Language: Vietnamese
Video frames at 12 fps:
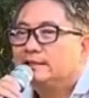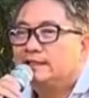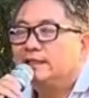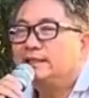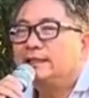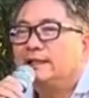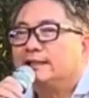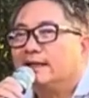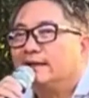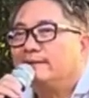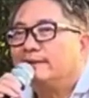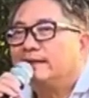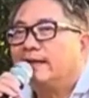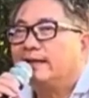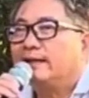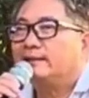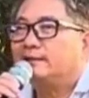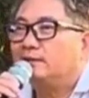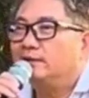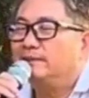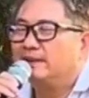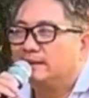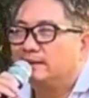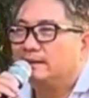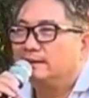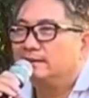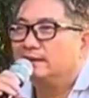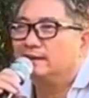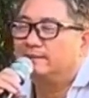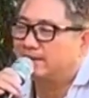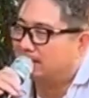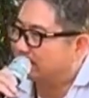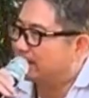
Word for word: 9.000 cái mình thấy cái túi mình lưng lưng bắt đầu